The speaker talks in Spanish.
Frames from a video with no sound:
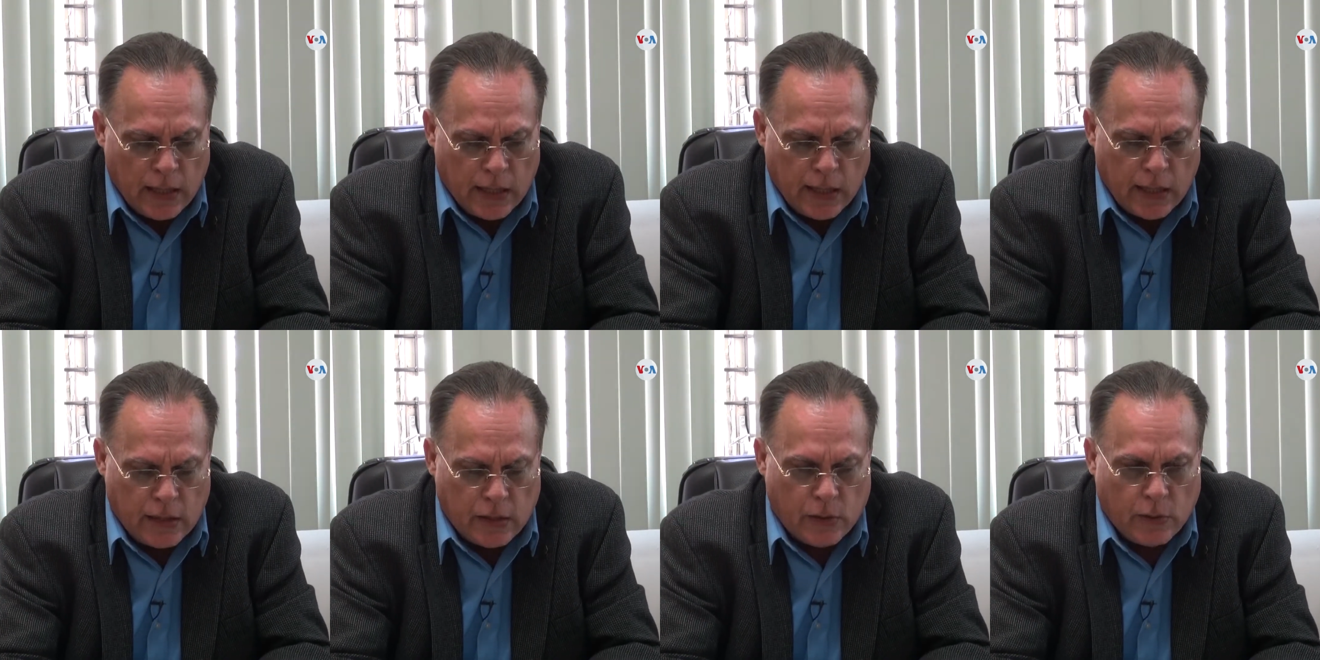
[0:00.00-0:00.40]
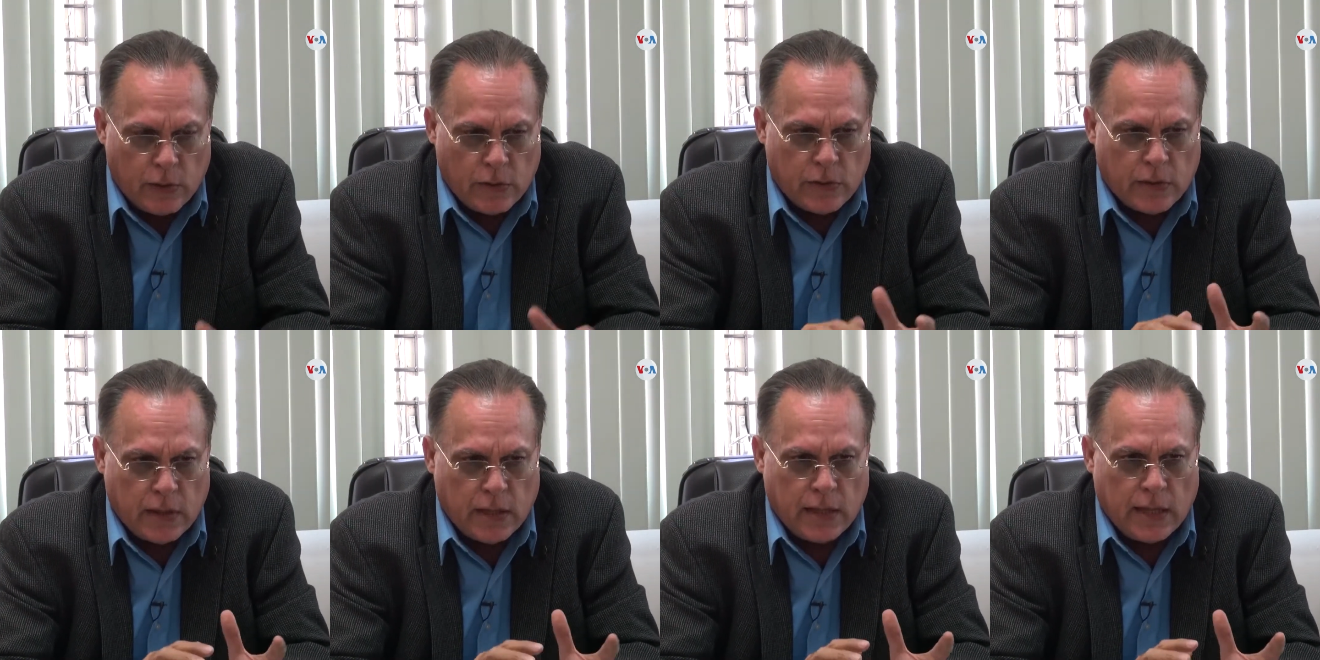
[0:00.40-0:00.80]

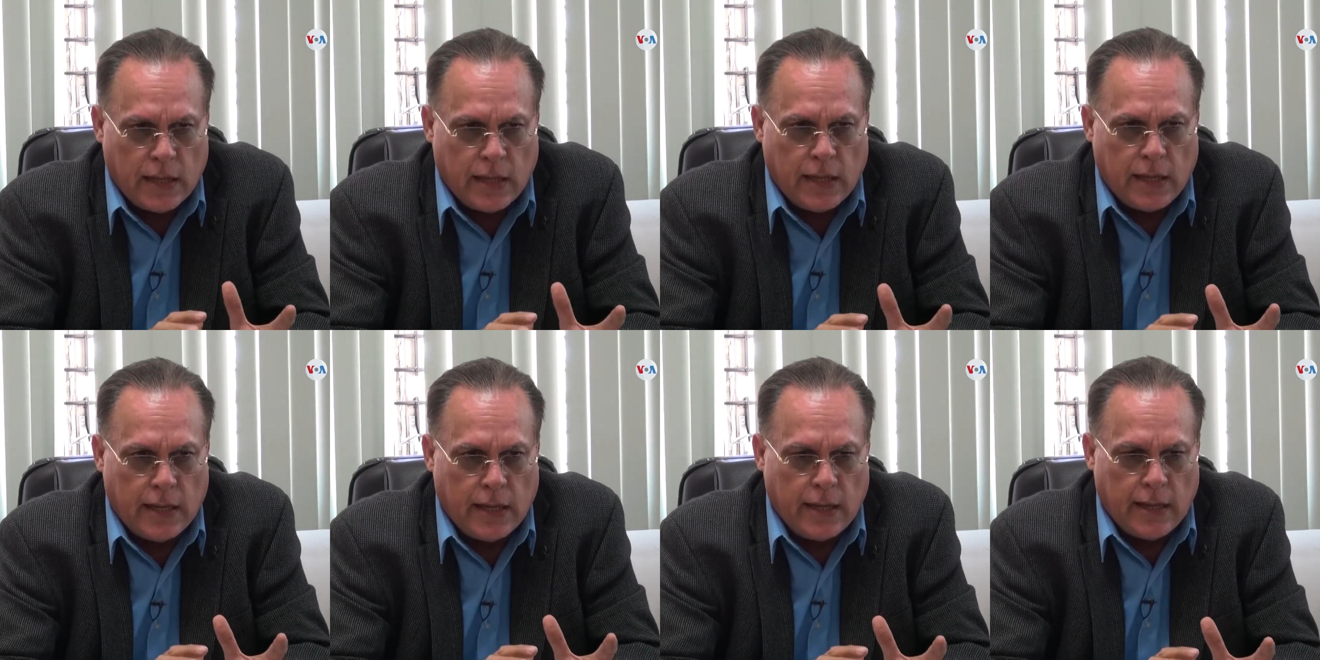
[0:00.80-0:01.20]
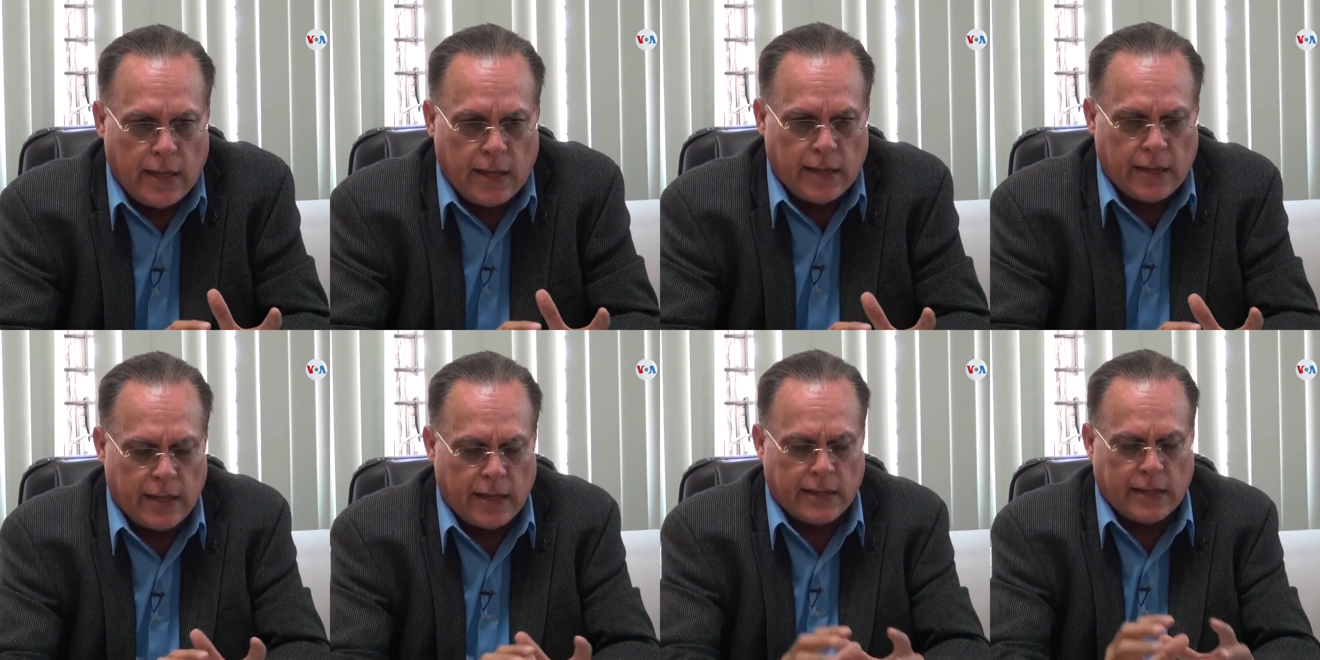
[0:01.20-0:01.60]
Entonces, eh,
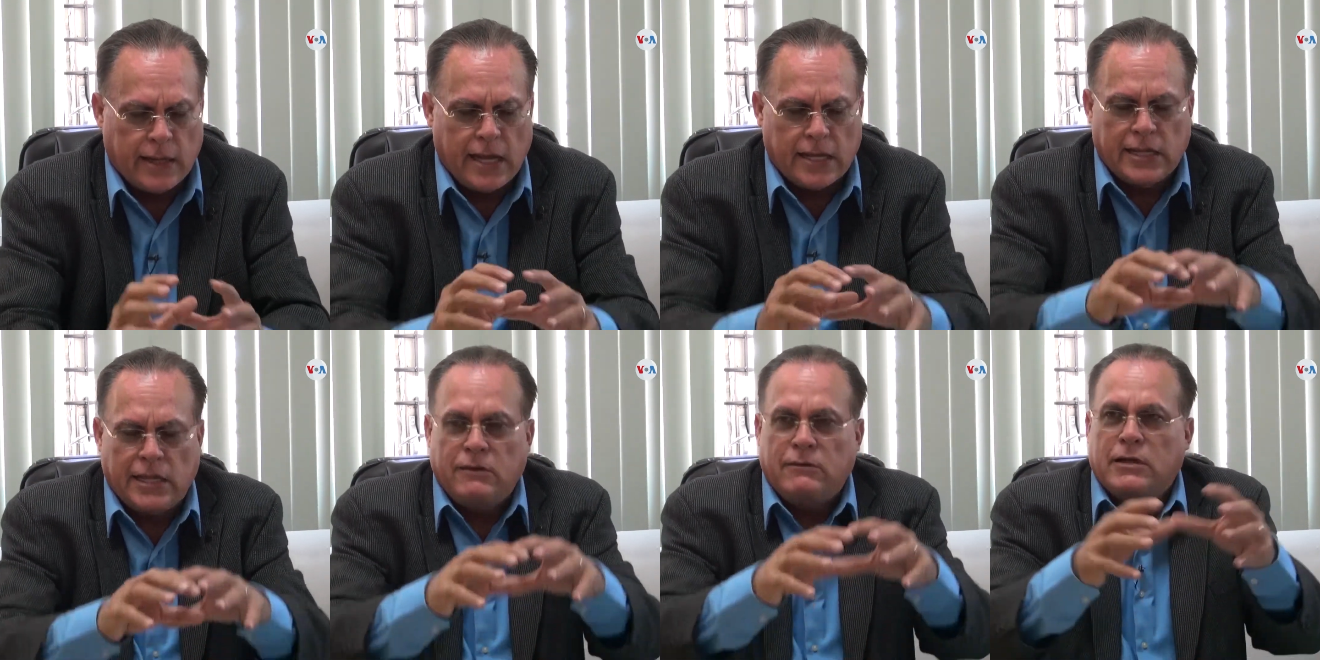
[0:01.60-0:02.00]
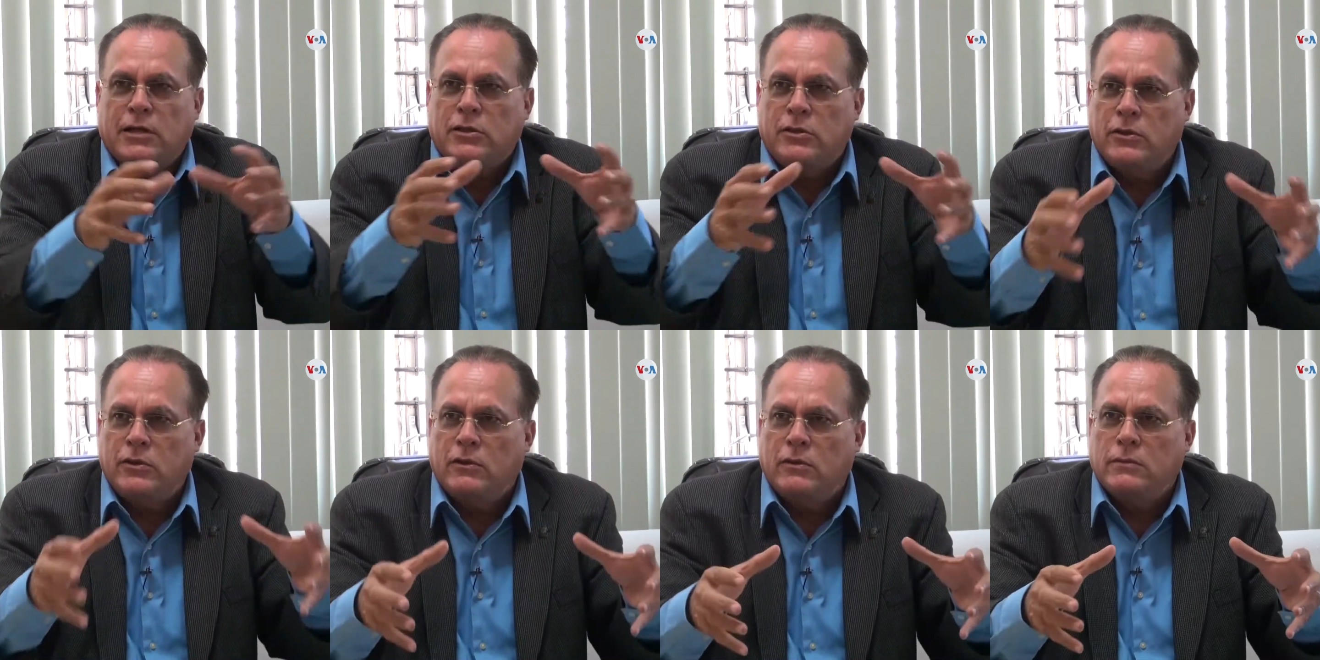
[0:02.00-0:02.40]
esa
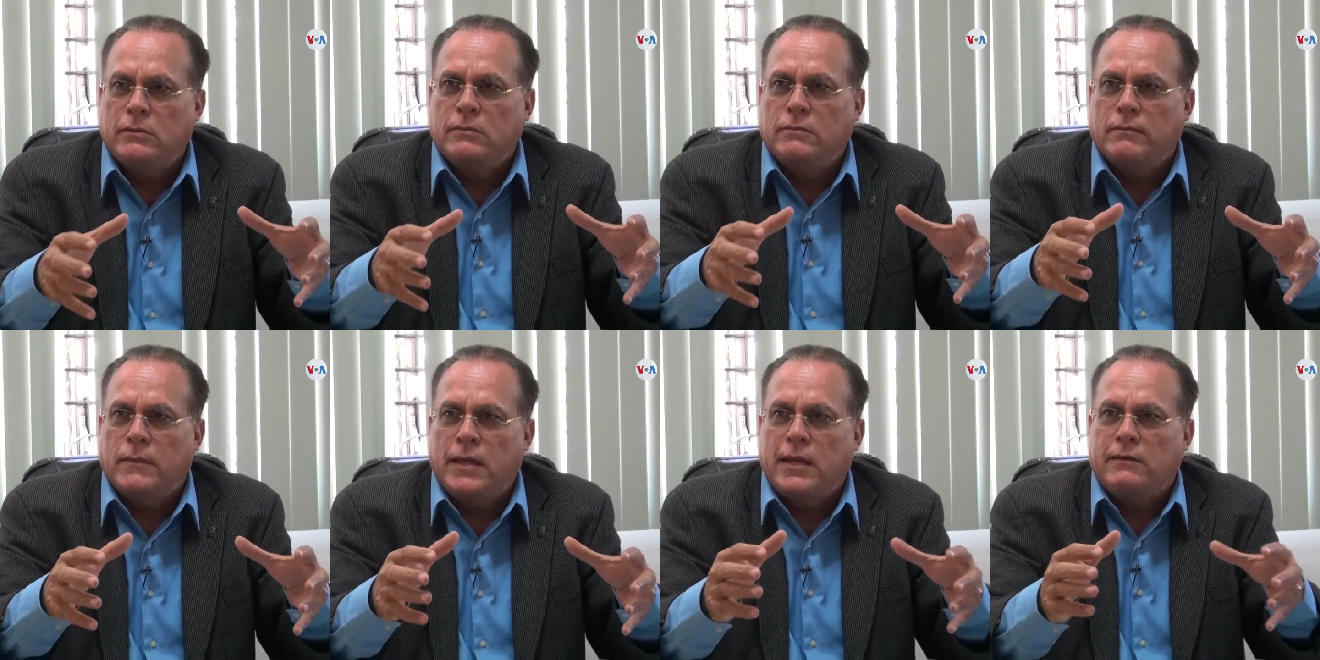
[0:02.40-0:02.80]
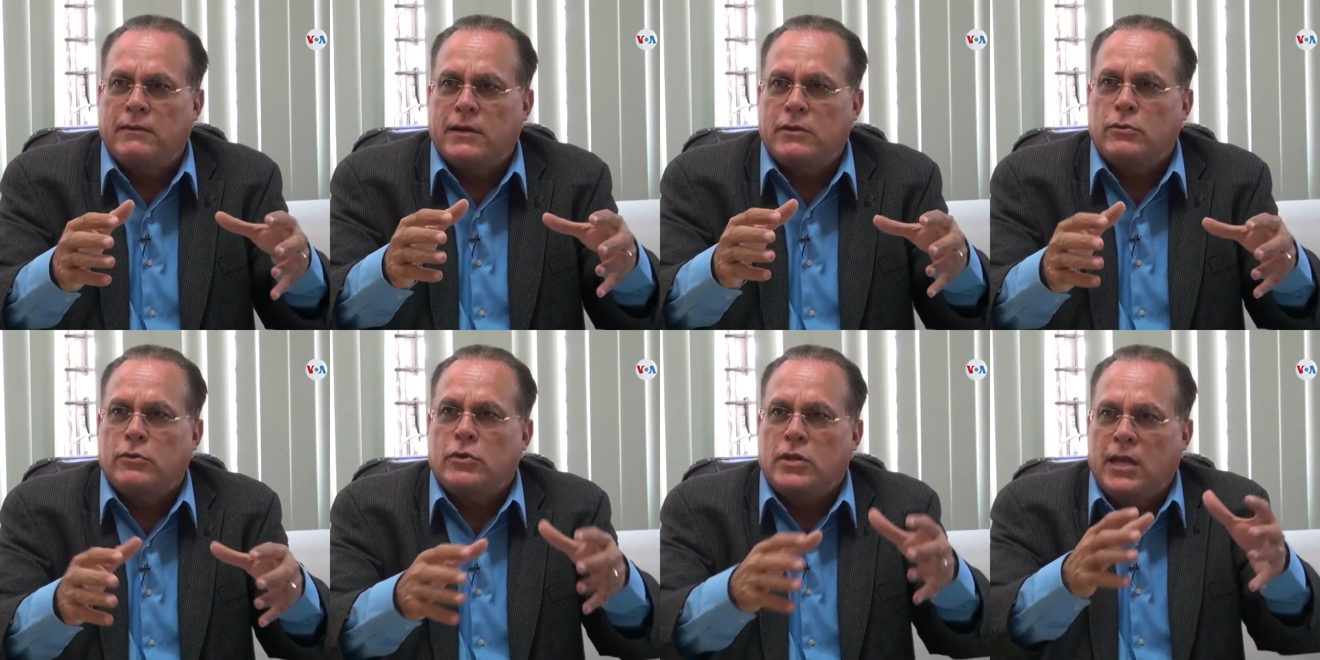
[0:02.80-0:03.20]
reactivación va a
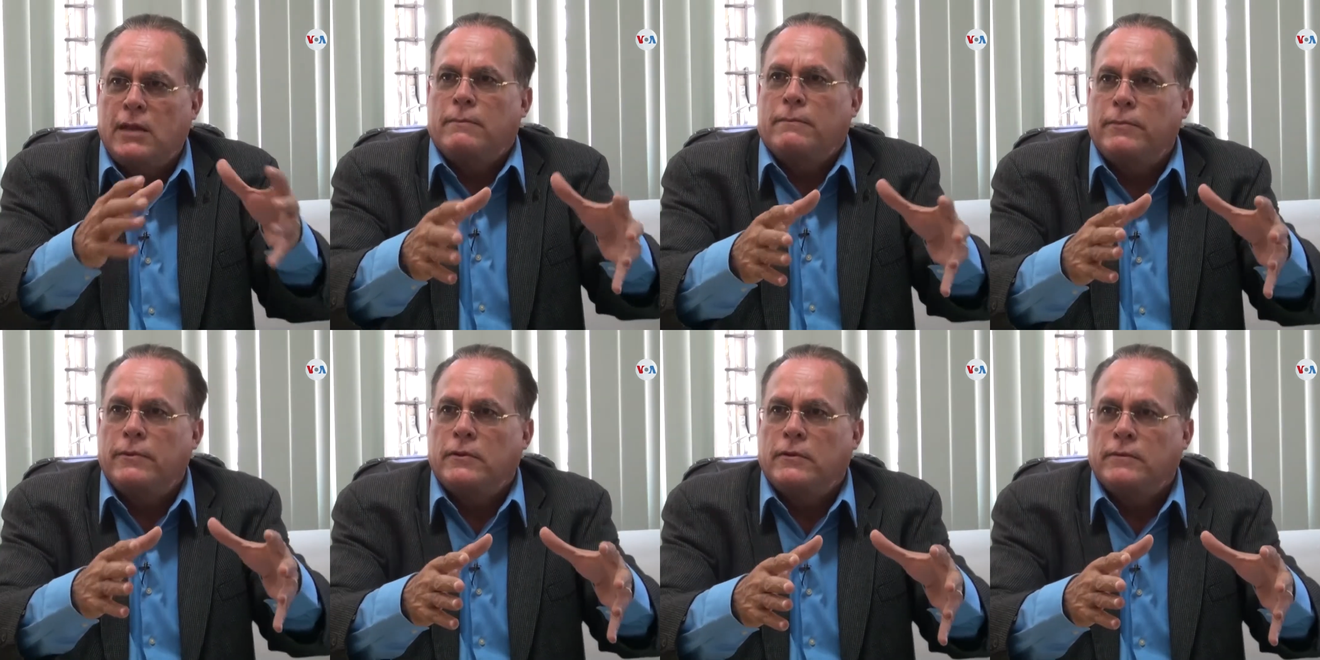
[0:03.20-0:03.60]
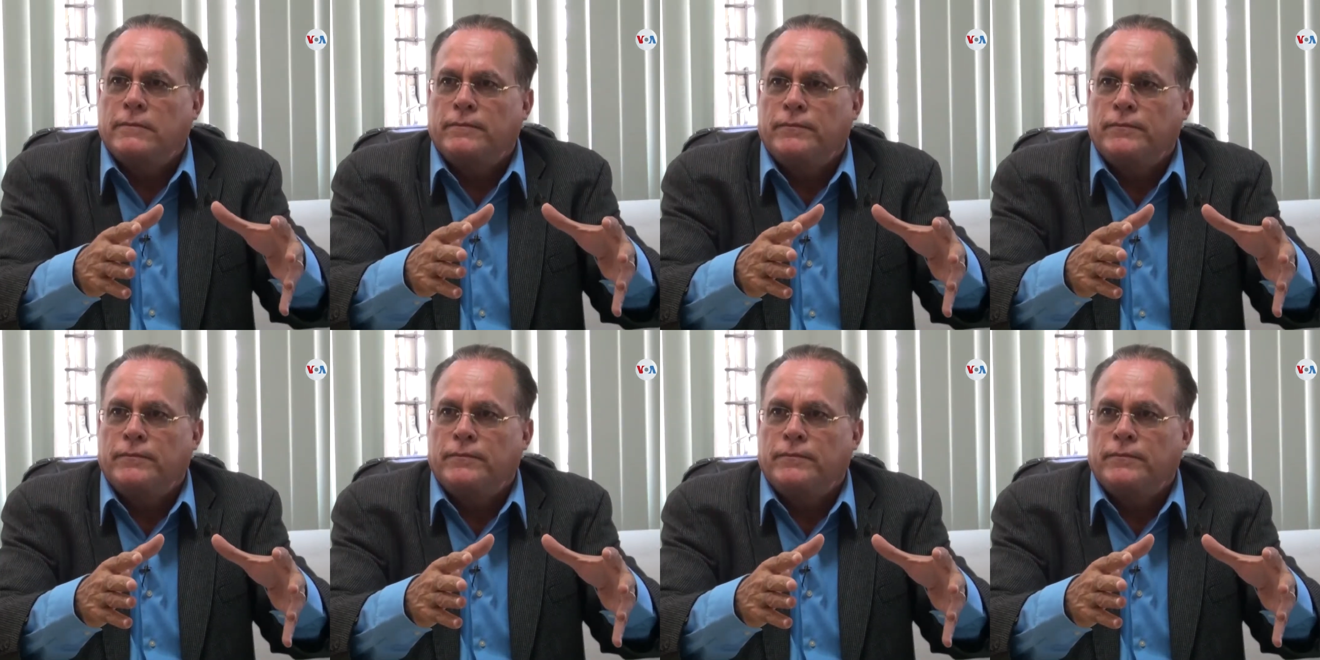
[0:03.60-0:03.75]
llevar su tiempo.